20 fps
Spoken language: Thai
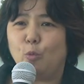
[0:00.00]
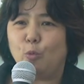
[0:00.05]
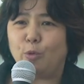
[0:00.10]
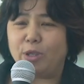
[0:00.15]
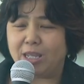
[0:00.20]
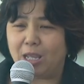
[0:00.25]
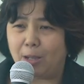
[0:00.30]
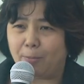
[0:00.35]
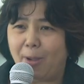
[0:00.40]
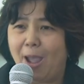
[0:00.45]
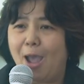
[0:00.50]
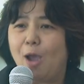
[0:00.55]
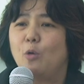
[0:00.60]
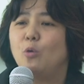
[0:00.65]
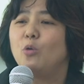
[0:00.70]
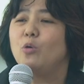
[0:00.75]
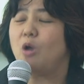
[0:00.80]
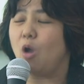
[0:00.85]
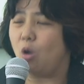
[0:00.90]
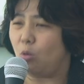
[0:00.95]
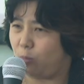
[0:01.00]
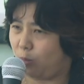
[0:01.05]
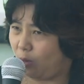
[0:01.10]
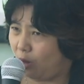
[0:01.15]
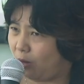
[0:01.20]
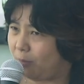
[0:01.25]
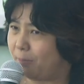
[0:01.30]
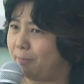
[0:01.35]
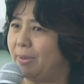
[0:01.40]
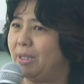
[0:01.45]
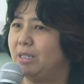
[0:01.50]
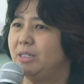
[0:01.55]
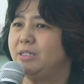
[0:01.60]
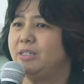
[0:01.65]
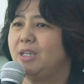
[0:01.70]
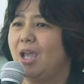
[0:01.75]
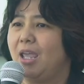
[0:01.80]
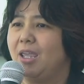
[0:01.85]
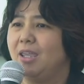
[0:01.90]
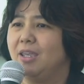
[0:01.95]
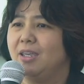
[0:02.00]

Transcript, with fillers: คุยกับเขาพร้อมเปิดใจ